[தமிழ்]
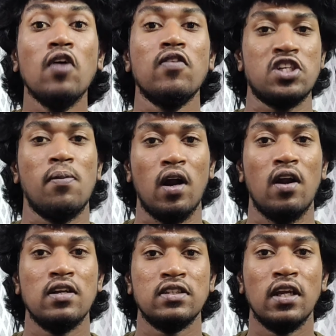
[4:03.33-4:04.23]
ஆயிரம்
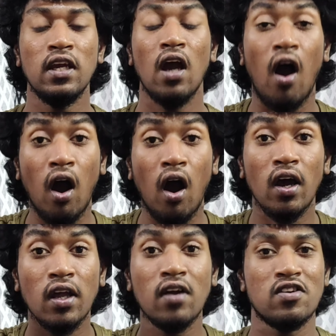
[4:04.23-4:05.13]
வருஷம் ஆனாலும் சரி
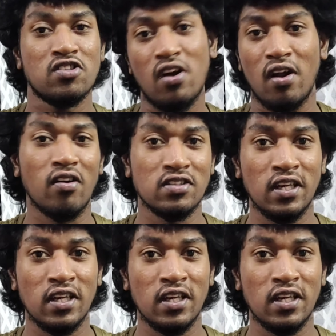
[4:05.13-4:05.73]
ஆறாயிரம் வருஷம்